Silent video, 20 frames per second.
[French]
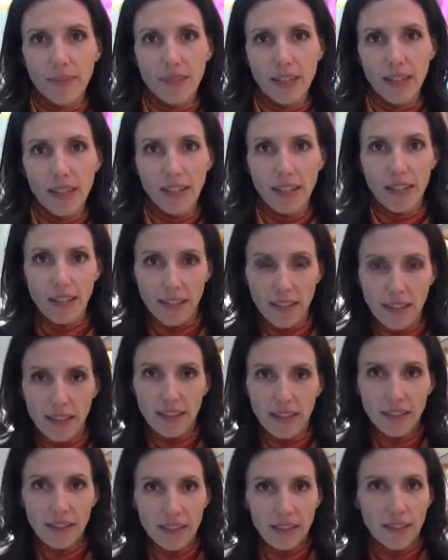Quel type
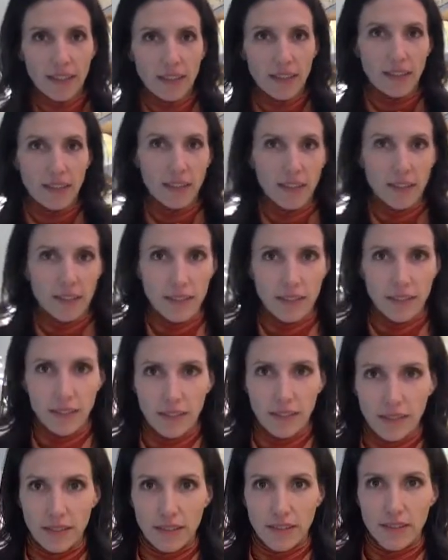d'actifs on peut retrouver chez
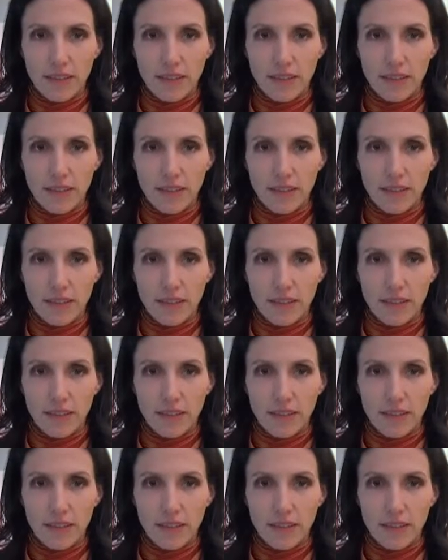vous